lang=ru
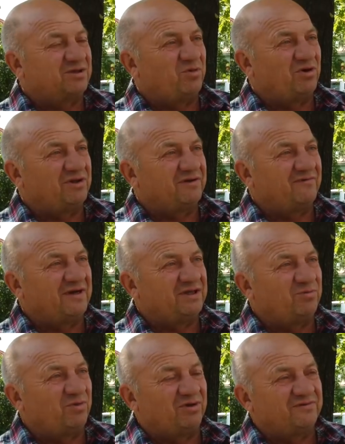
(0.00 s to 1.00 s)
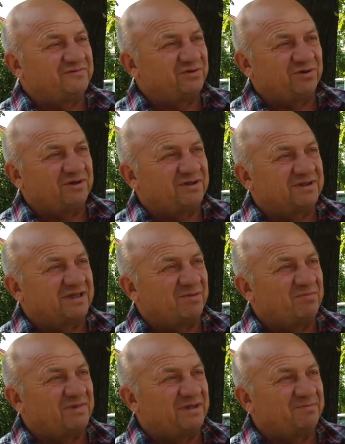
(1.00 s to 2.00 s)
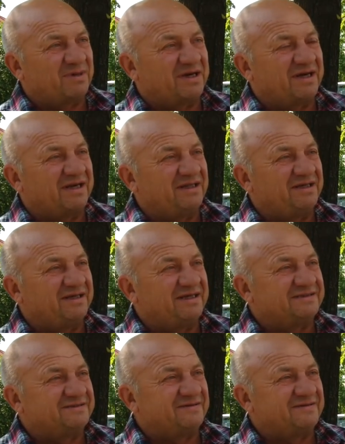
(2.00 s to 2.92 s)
А местные жители вспоминают, что до 2005